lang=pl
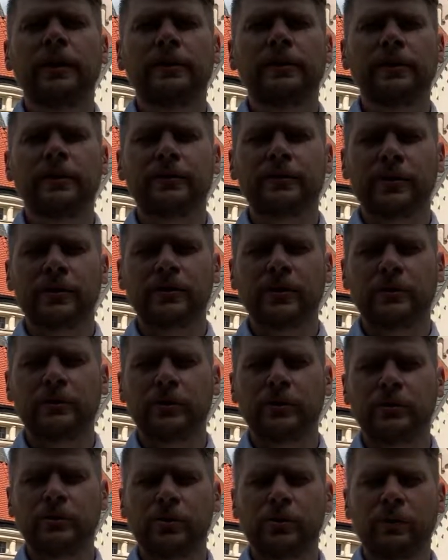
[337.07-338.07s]
Ty chcesz,
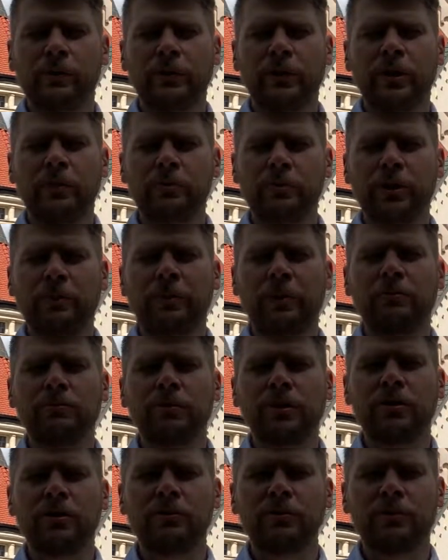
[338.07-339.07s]
abyśmy byli
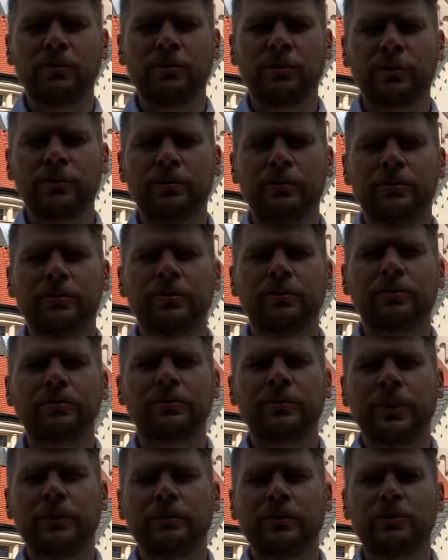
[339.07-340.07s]
przepełnieni miłością,
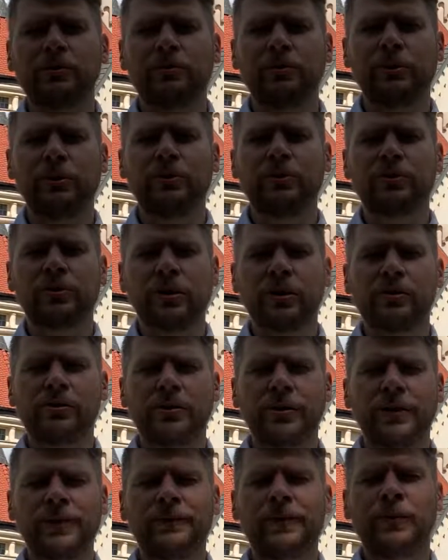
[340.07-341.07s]
abyśmy byli
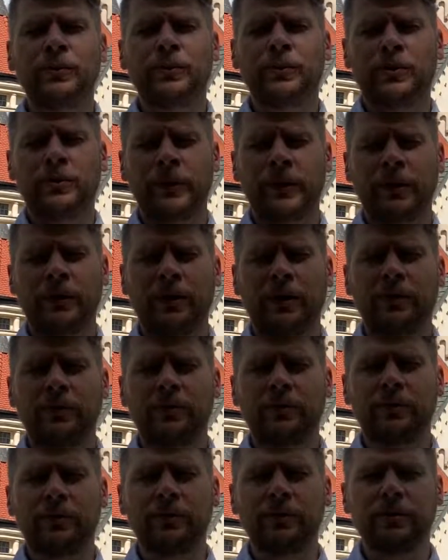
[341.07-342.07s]
szczęśliwi i
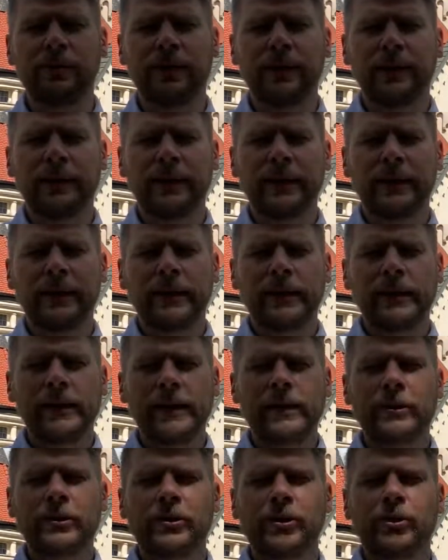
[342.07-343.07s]
uśmiechnięci.
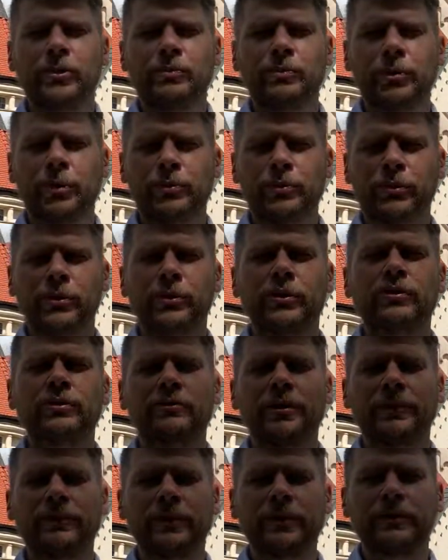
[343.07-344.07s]
Dlatego
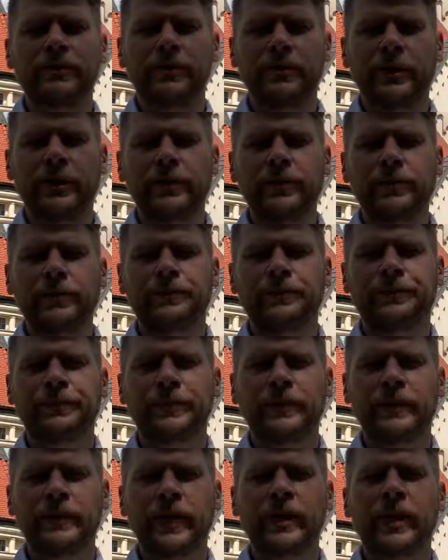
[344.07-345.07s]
pobłogosław ten dzień.
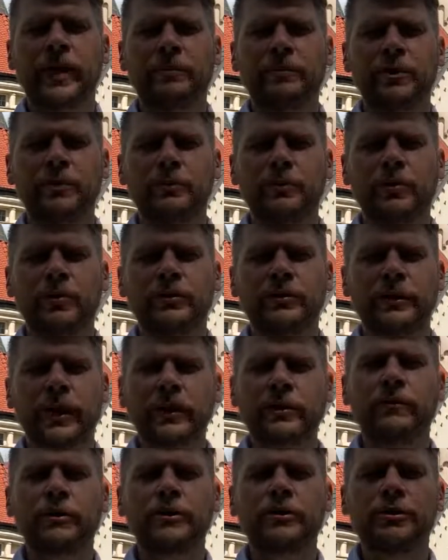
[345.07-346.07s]
Daj, abyśmy go tak
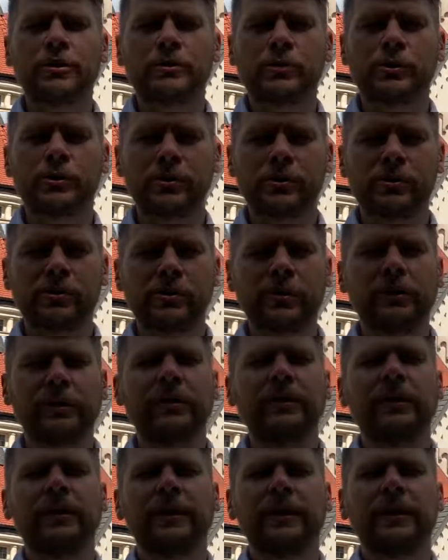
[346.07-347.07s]
właśnie przeżyli,
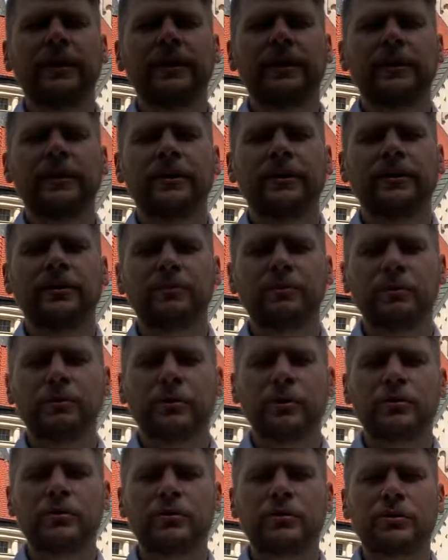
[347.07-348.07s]
z
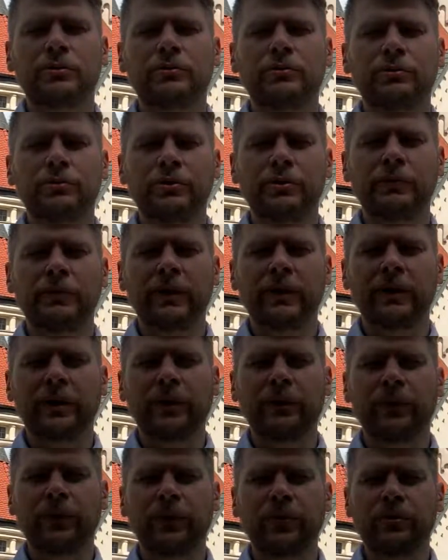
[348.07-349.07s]
miłością, z
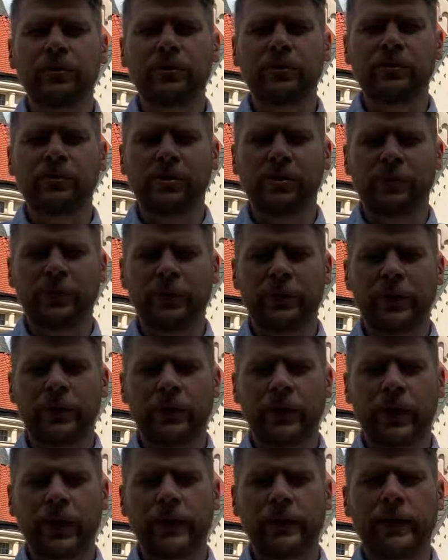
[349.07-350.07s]
uśmiechem, dążąc do
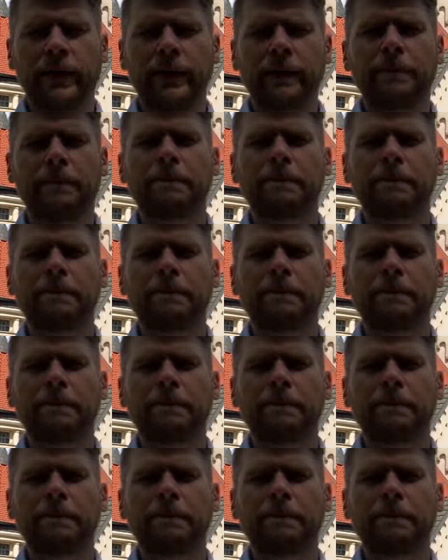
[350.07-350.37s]
pojednania,